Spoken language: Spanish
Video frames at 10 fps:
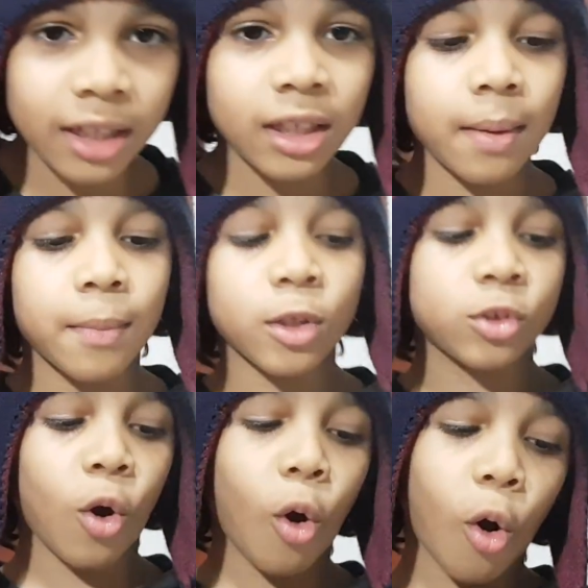
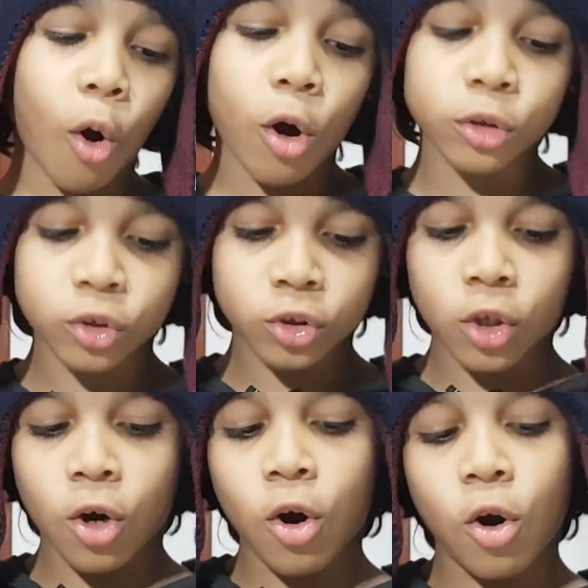tenemos
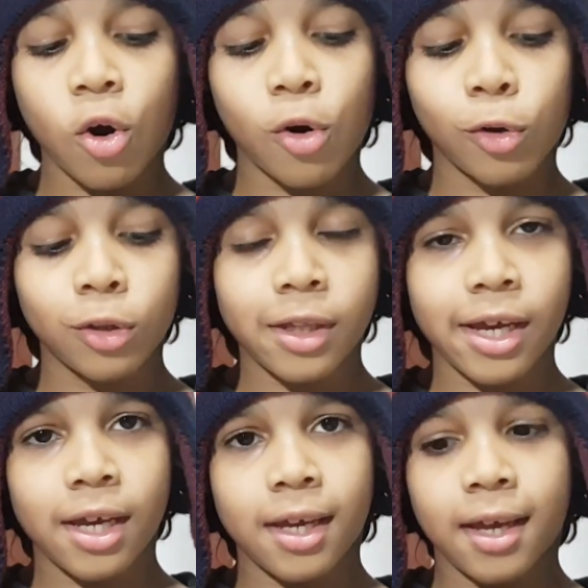otro
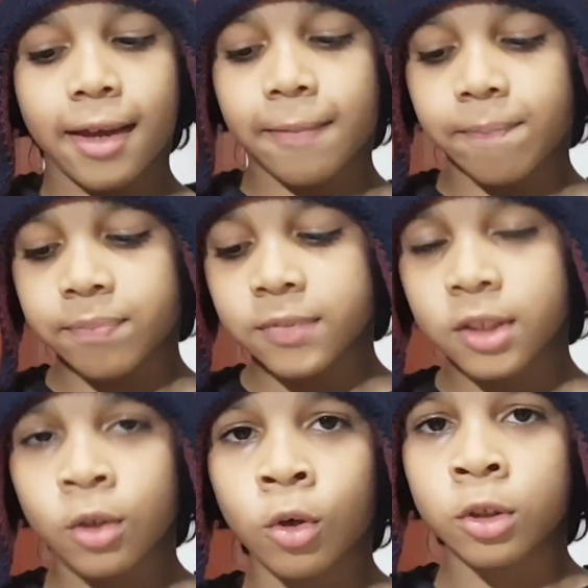de
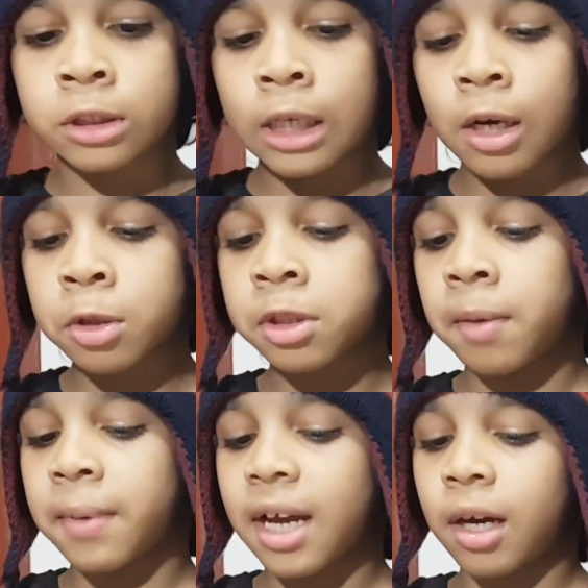Godzilla contra
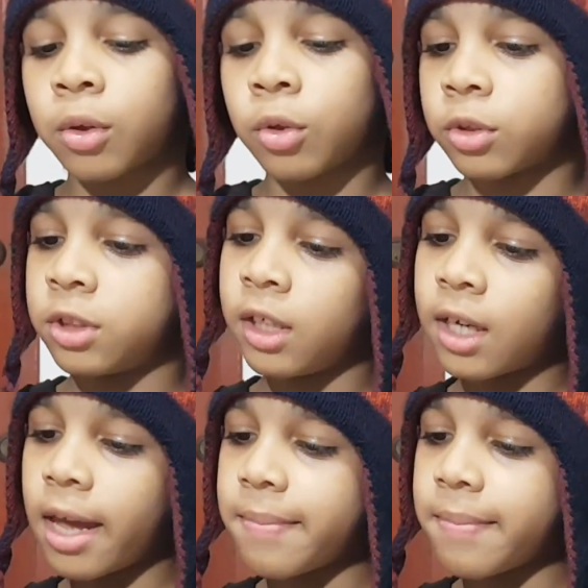Mecha Godzilla y